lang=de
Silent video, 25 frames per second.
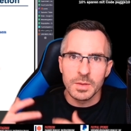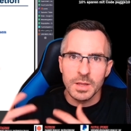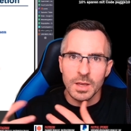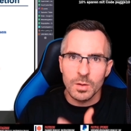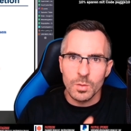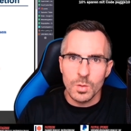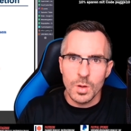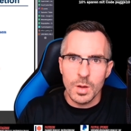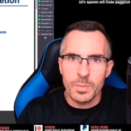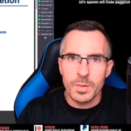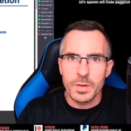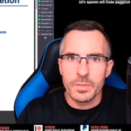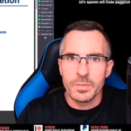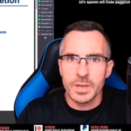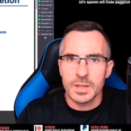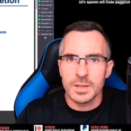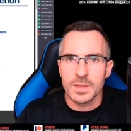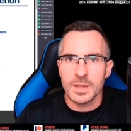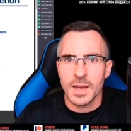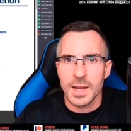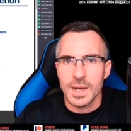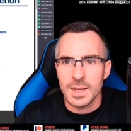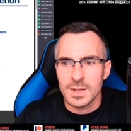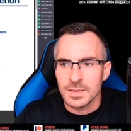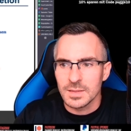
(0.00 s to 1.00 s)
Der Körper wird
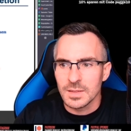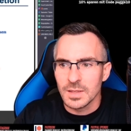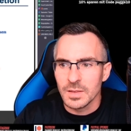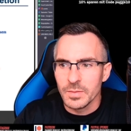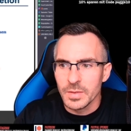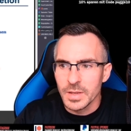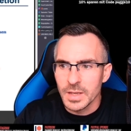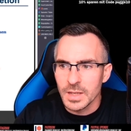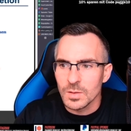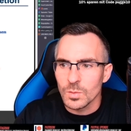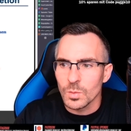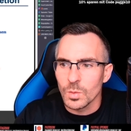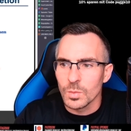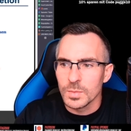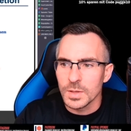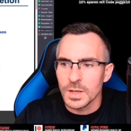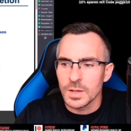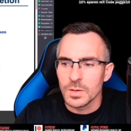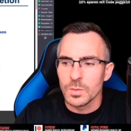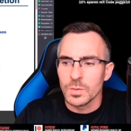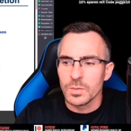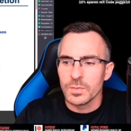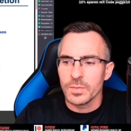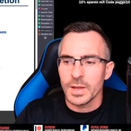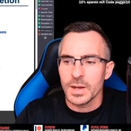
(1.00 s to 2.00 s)
ja aktiviert, um
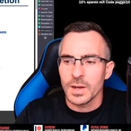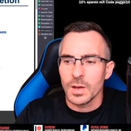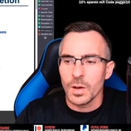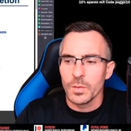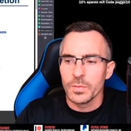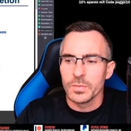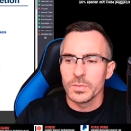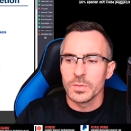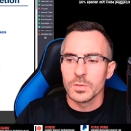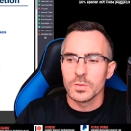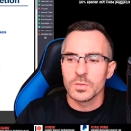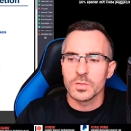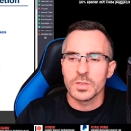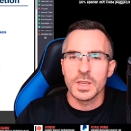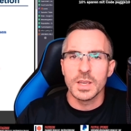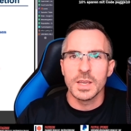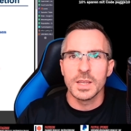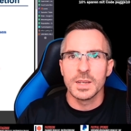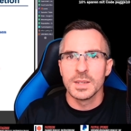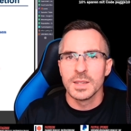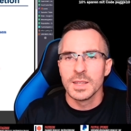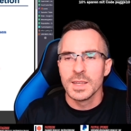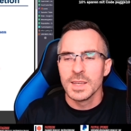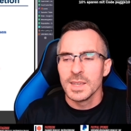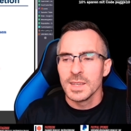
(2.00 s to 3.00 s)
dann irgendwann
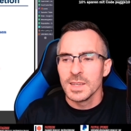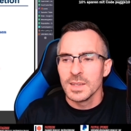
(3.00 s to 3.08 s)
aufzustehen.